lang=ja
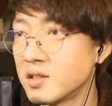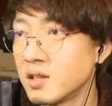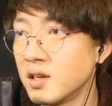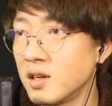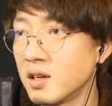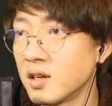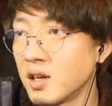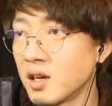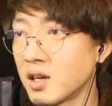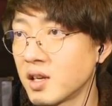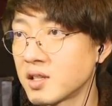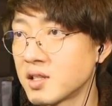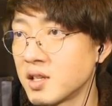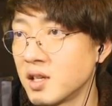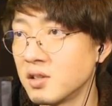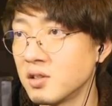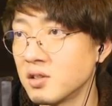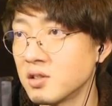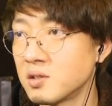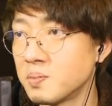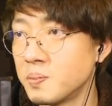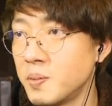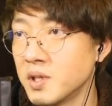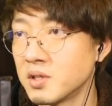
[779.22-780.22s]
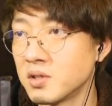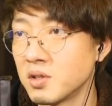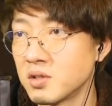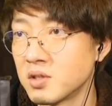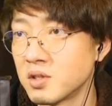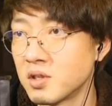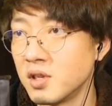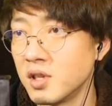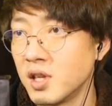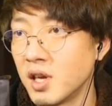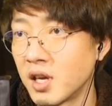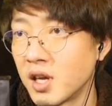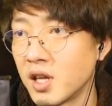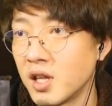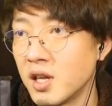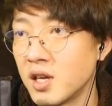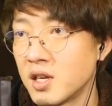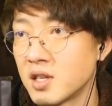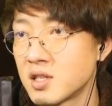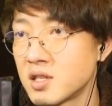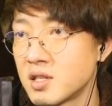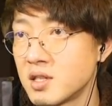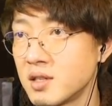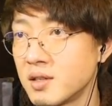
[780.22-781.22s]
3×3 のスペースを作るだけ
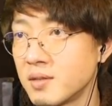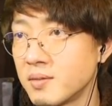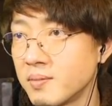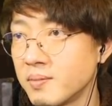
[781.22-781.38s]
です。